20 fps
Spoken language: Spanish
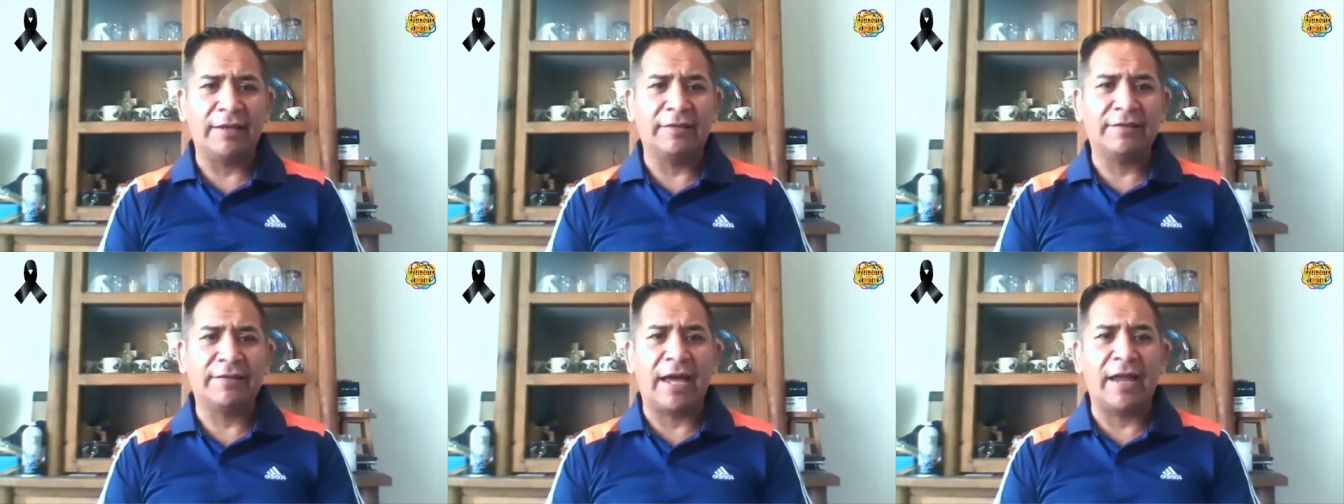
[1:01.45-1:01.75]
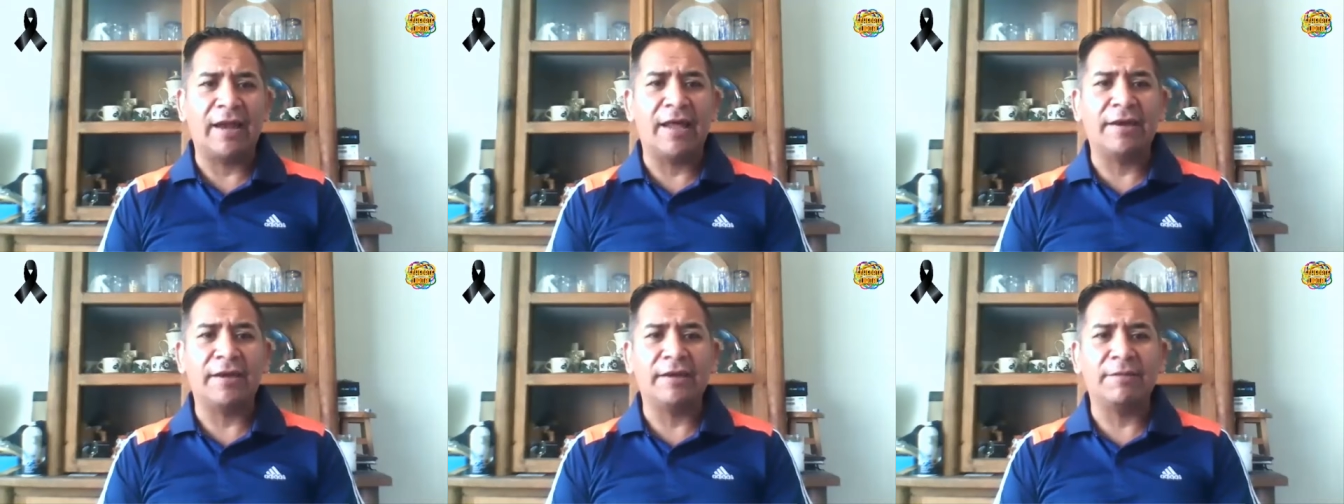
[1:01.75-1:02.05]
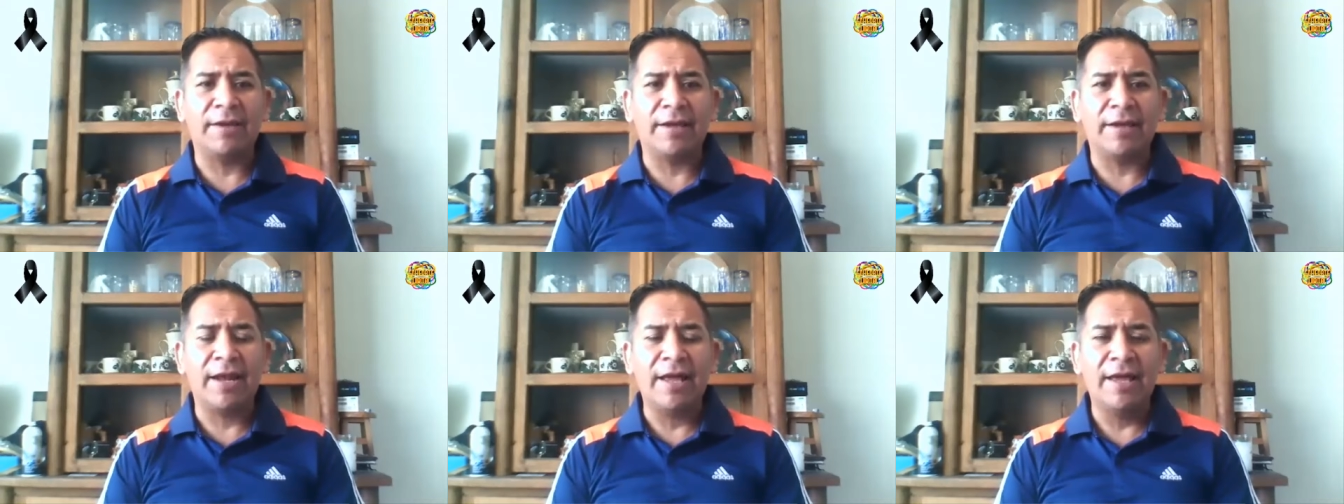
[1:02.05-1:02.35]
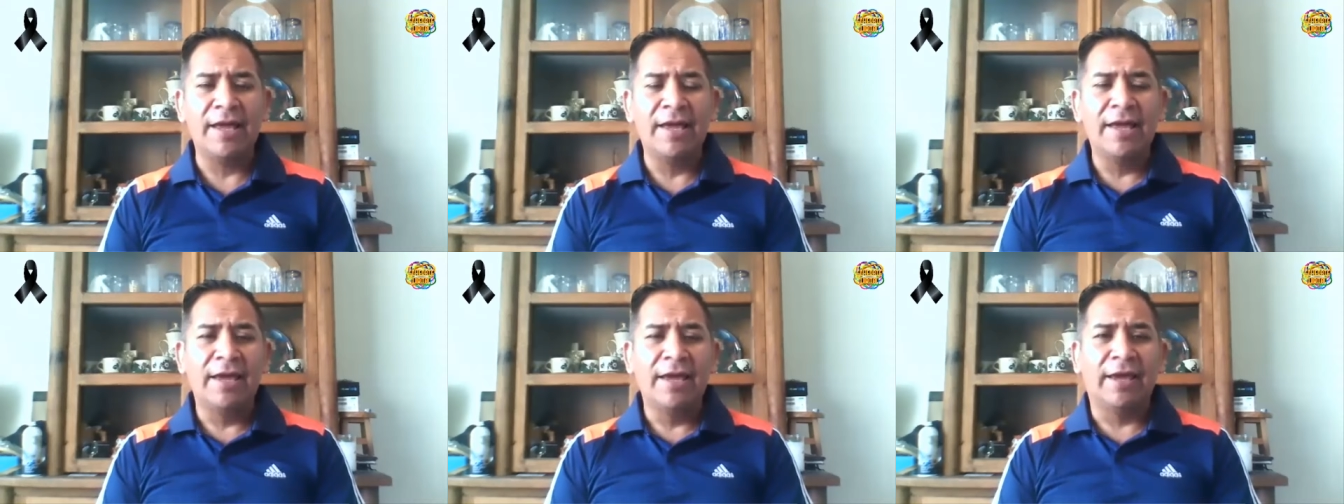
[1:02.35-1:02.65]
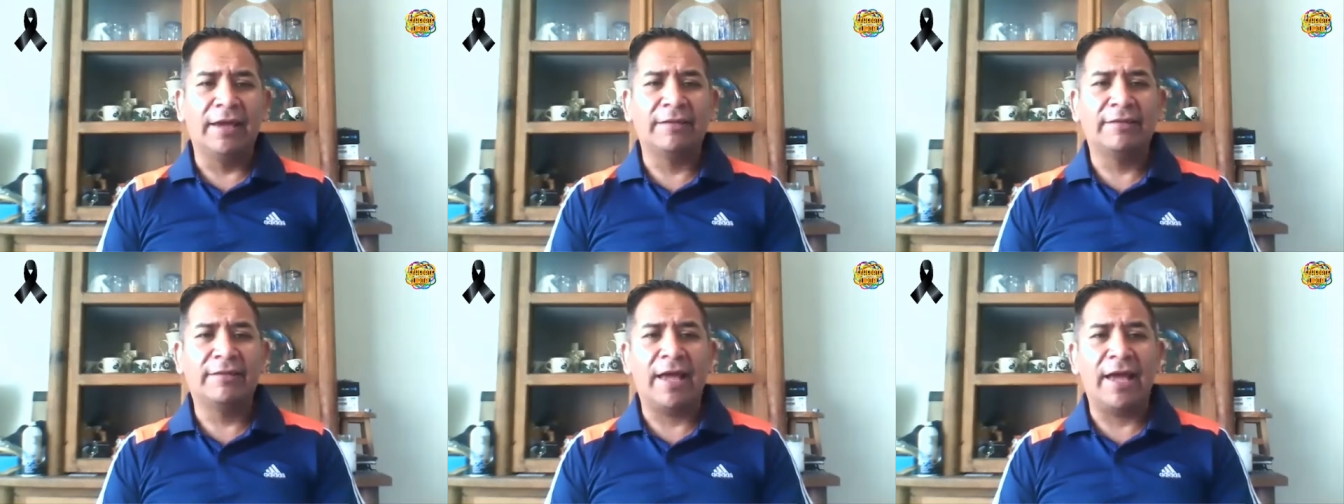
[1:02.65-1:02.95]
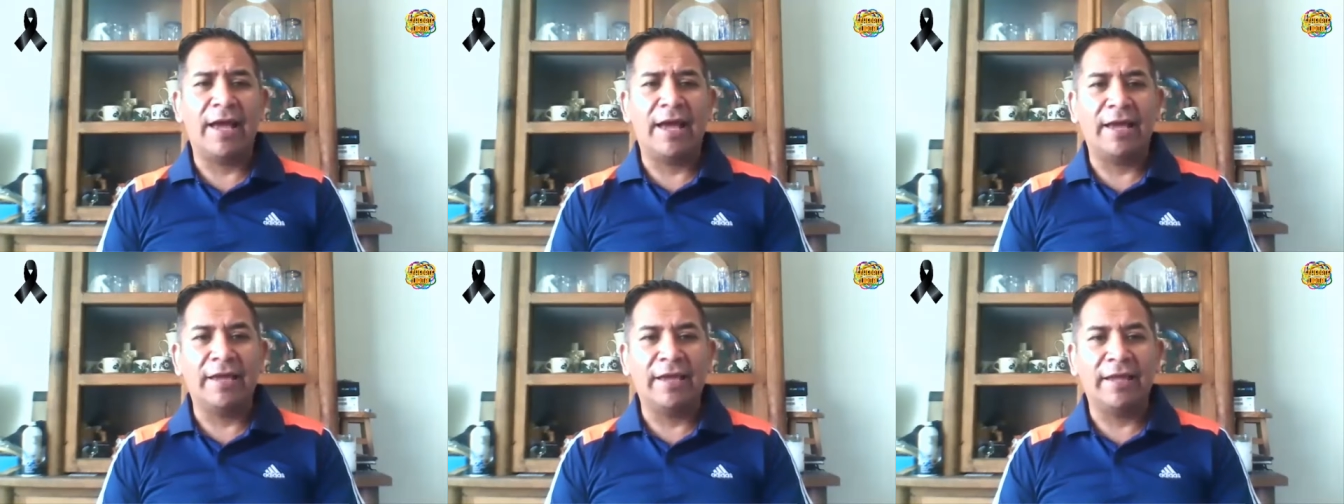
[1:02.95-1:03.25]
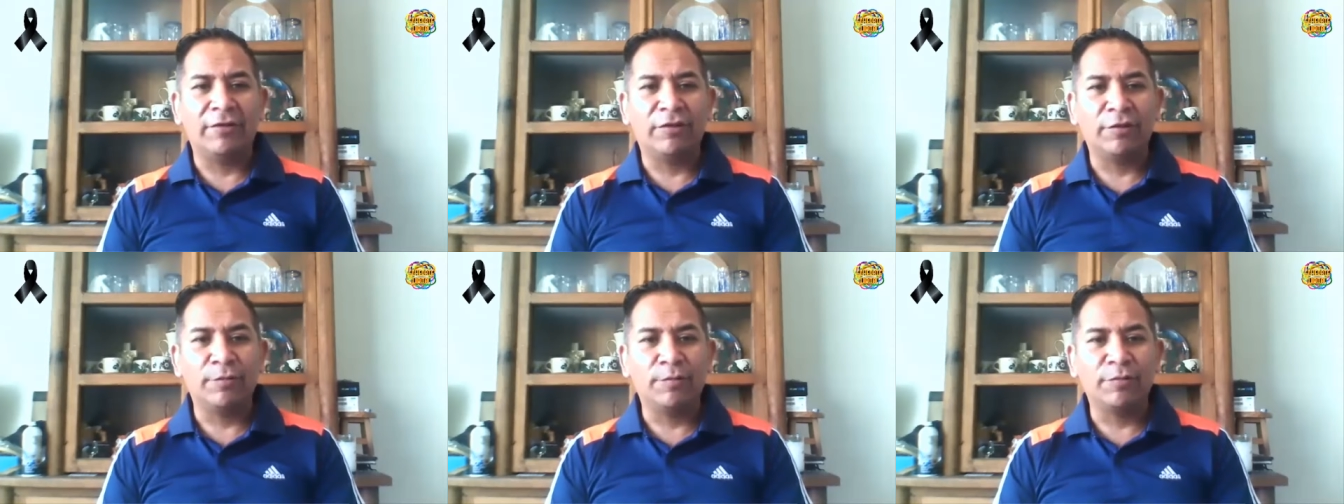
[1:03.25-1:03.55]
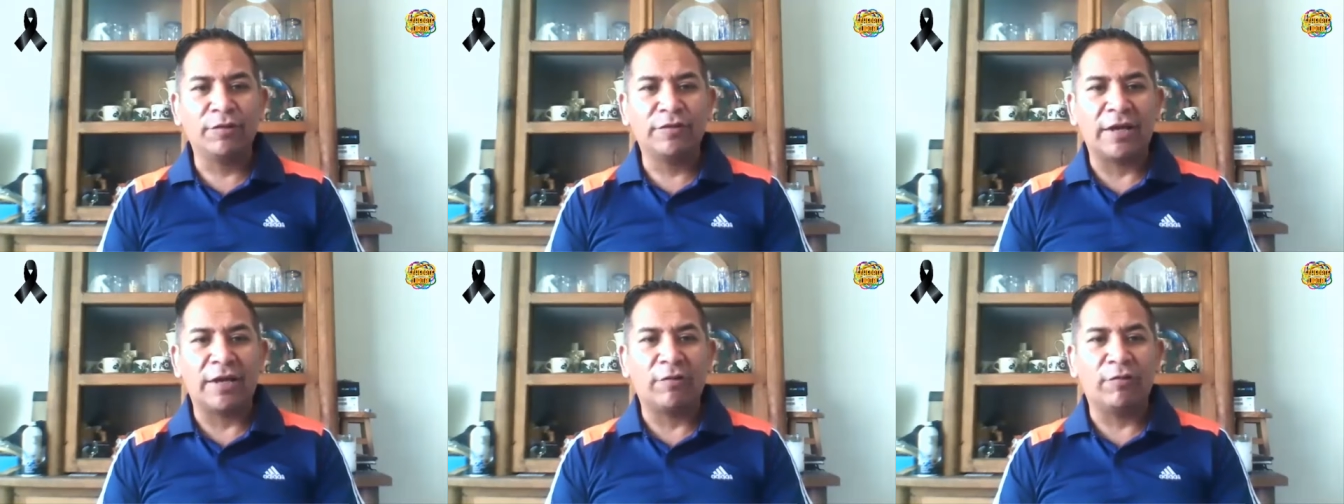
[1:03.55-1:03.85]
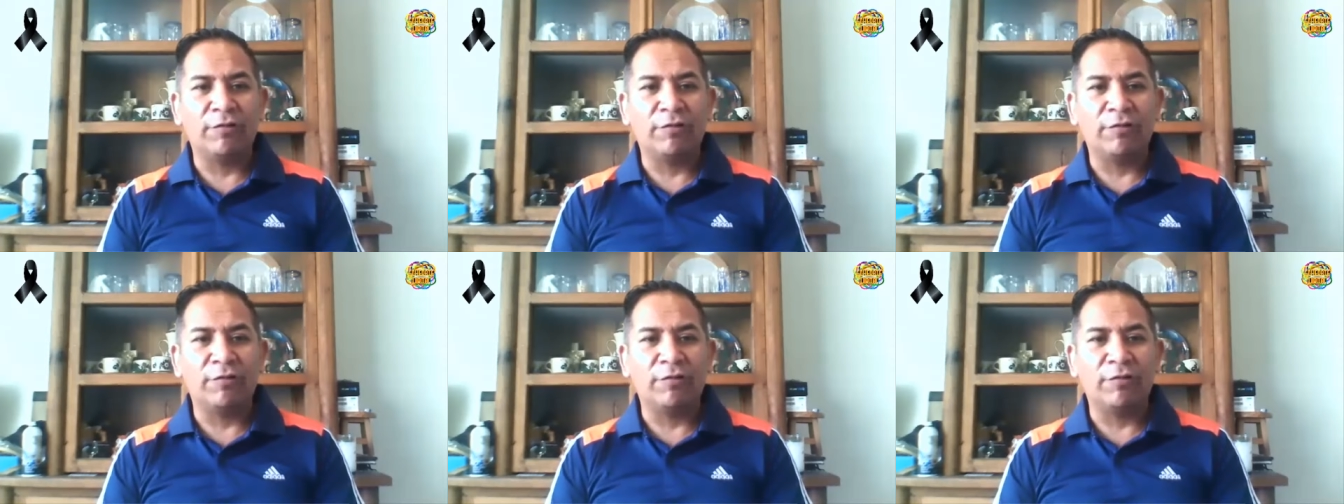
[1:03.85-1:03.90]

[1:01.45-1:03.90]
que es Carla Rivera, que está en esos momentos